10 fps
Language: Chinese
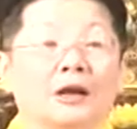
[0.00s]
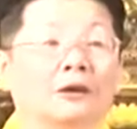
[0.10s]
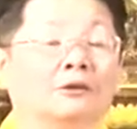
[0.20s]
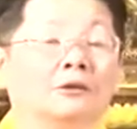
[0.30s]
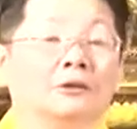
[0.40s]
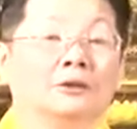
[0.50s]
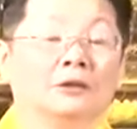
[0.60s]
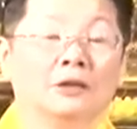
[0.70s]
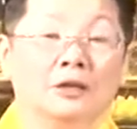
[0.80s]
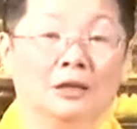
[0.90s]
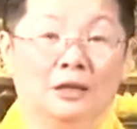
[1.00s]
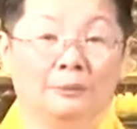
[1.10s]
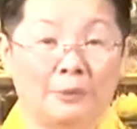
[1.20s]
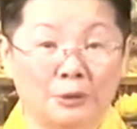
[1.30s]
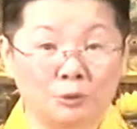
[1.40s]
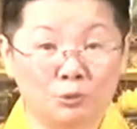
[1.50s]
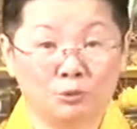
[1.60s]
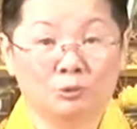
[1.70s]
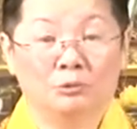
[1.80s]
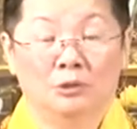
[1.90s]
好，要帮
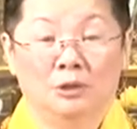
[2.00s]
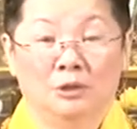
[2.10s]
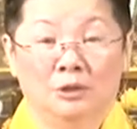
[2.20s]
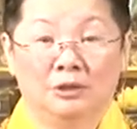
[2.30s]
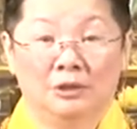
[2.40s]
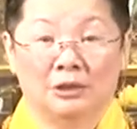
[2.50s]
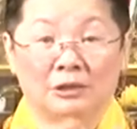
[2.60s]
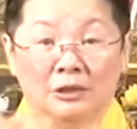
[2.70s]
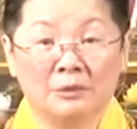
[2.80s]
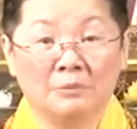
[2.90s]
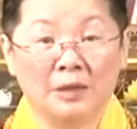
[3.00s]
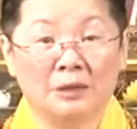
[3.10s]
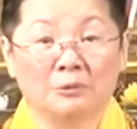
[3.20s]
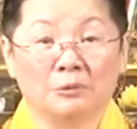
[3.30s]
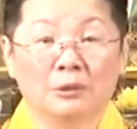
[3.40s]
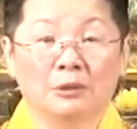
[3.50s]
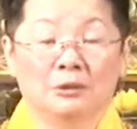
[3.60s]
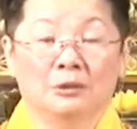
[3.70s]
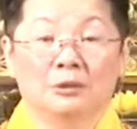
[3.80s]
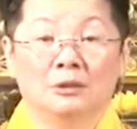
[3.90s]
助这整个美国
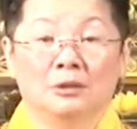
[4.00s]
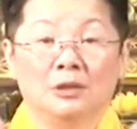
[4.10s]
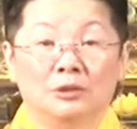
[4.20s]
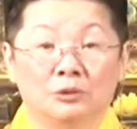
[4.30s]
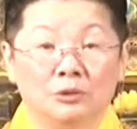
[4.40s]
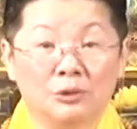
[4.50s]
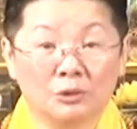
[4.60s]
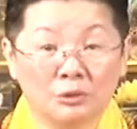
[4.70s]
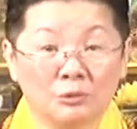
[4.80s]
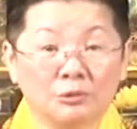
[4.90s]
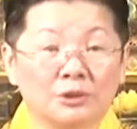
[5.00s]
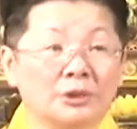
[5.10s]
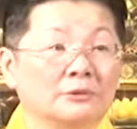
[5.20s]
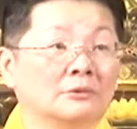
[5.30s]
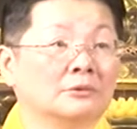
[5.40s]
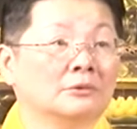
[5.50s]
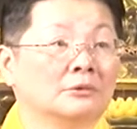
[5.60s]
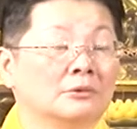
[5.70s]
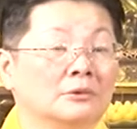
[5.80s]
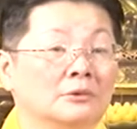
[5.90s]
地区的众生。
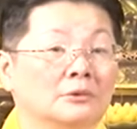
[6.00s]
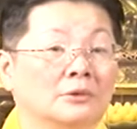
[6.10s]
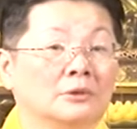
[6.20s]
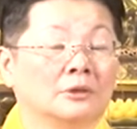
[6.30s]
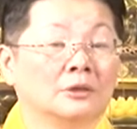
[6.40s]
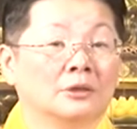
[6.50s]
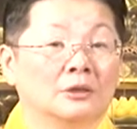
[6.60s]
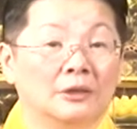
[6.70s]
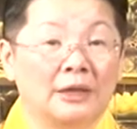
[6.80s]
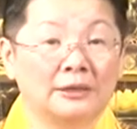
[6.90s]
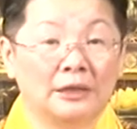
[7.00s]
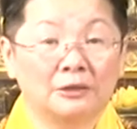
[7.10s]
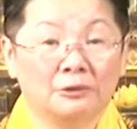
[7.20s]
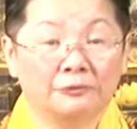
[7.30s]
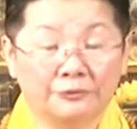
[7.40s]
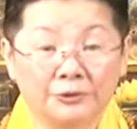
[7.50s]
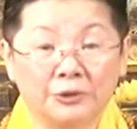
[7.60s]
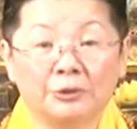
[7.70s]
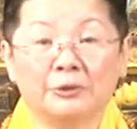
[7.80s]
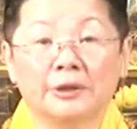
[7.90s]
大家有福
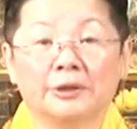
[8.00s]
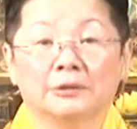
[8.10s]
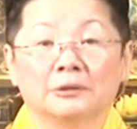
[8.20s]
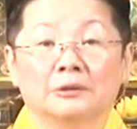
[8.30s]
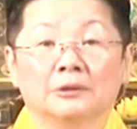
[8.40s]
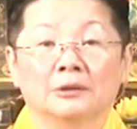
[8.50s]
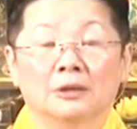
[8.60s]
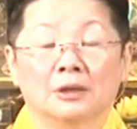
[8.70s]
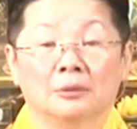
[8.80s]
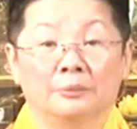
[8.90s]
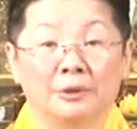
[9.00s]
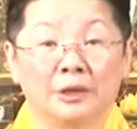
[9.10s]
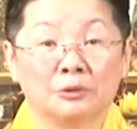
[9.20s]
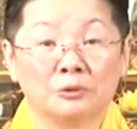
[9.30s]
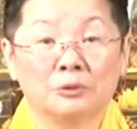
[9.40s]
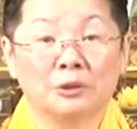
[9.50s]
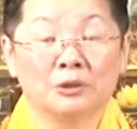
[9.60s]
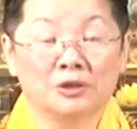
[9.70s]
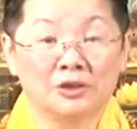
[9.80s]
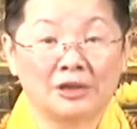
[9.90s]
有慧，不要做
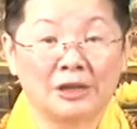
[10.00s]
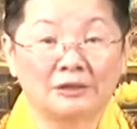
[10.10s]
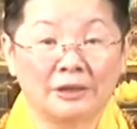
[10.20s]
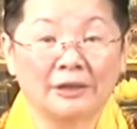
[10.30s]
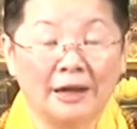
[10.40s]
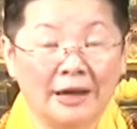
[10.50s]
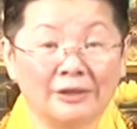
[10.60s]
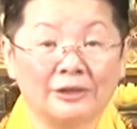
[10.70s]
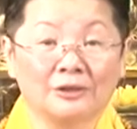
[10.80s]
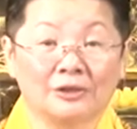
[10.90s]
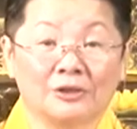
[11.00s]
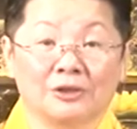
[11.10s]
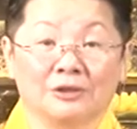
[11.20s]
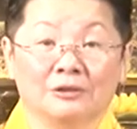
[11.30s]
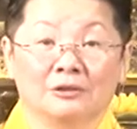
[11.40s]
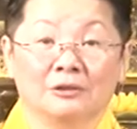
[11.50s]
伤人害人的事。